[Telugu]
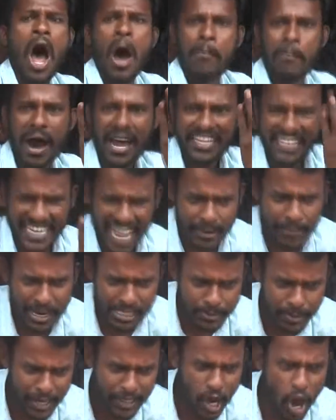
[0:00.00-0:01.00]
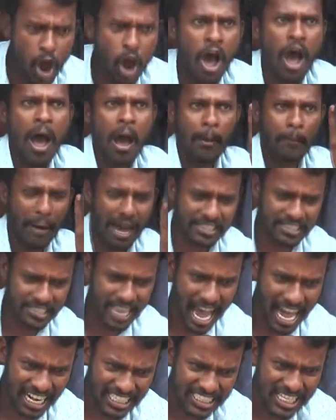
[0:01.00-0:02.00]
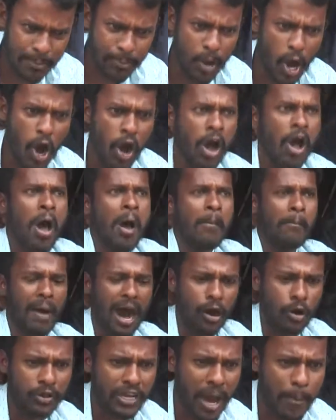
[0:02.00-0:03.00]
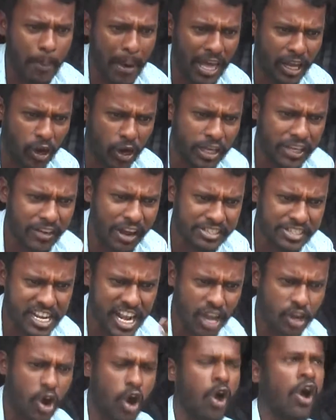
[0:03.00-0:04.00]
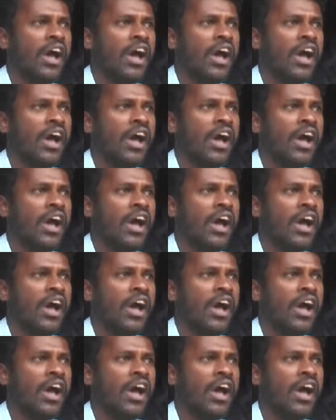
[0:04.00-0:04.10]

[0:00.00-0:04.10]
మా రియంబర్స్మెంట్ మా లో మా ఉన్న పదకొండు యూనివర్సిటీలకు